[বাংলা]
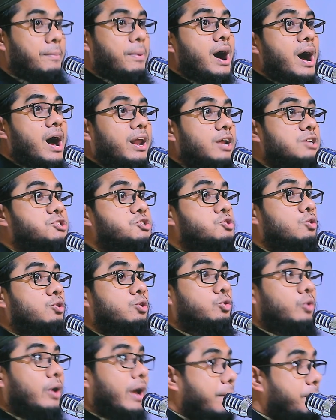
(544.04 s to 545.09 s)
আমার
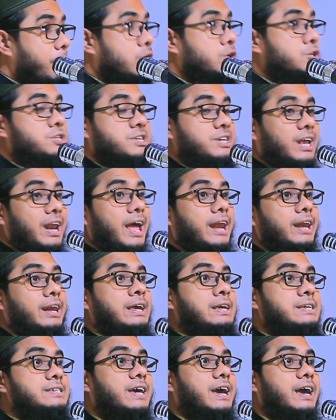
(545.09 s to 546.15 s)
রসুল তো এমন ছিলেন
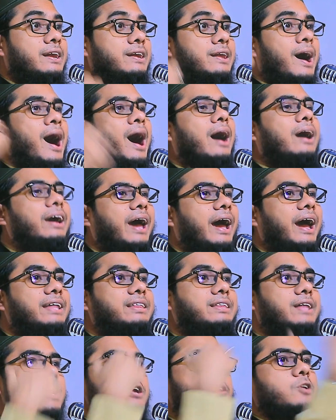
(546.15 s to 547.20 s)
নিজে না
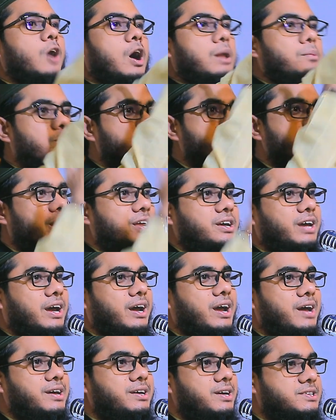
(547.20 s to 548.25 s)
খেয়ে তার
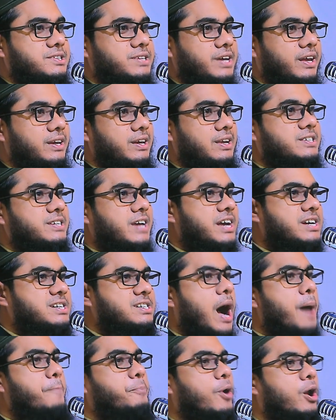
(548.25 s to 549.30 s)
কর্মচারীকে খাইয়েছেন নিজের
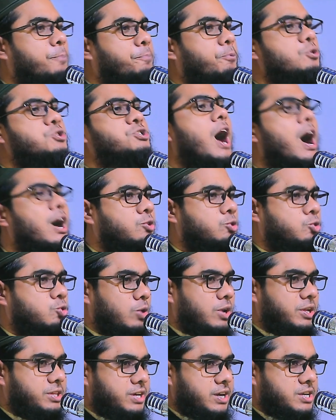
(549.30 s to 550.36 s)
কাপড় পোশাক
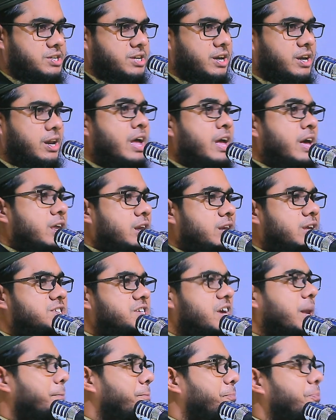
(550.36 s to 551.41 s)
খুলে দিয়েছেন
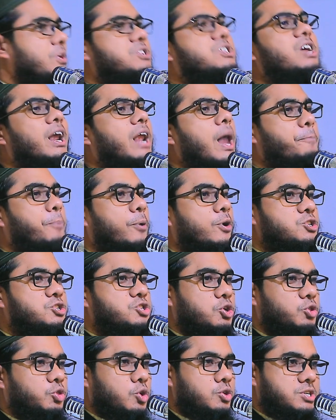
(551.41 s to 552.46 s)
নিজের বিছানা
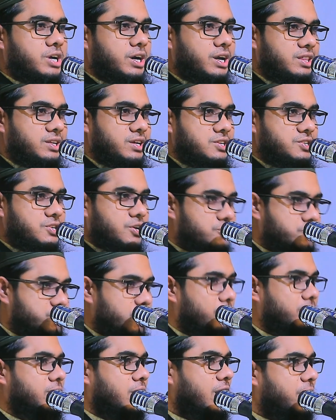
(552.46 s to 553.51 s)
পর্যন্ত ছেড়ে দিয়েছেন
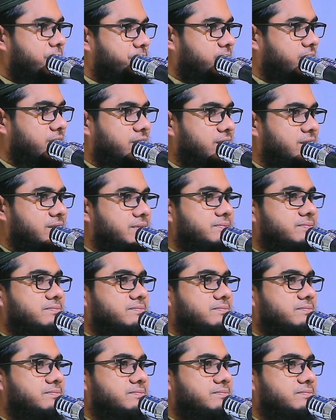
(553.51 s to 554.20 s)
সেমন আল্লাহ পড়ে